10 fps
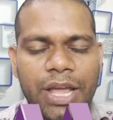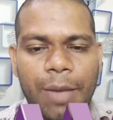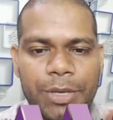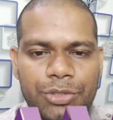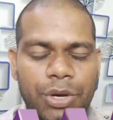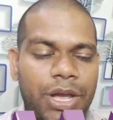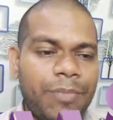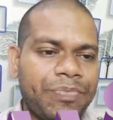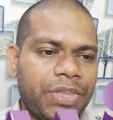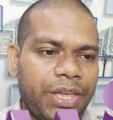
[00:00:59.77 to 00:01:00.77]
ने हमें जो है
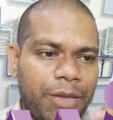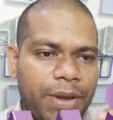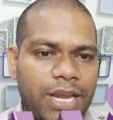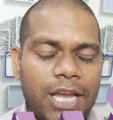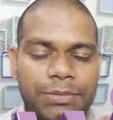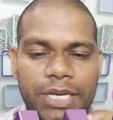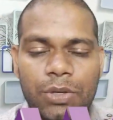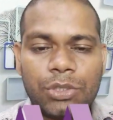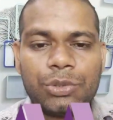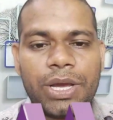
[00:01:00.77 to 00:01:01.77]
एम आई लाइफस्टाइल
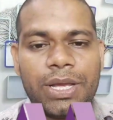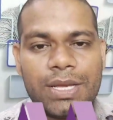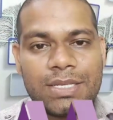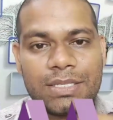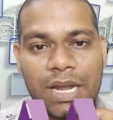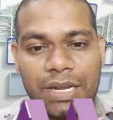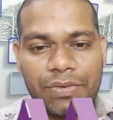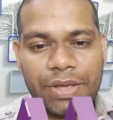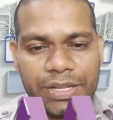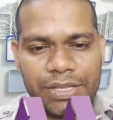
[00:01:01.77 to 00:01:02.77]
को जो है
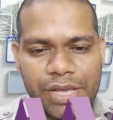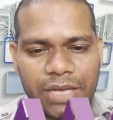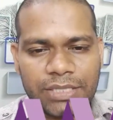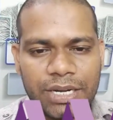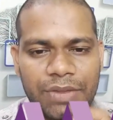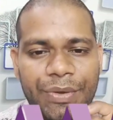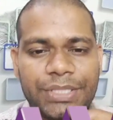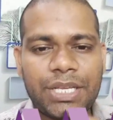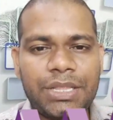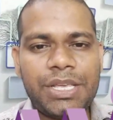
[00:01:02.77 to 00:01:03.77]
सर्टिफाइड दिया है सर्टिफिकेशन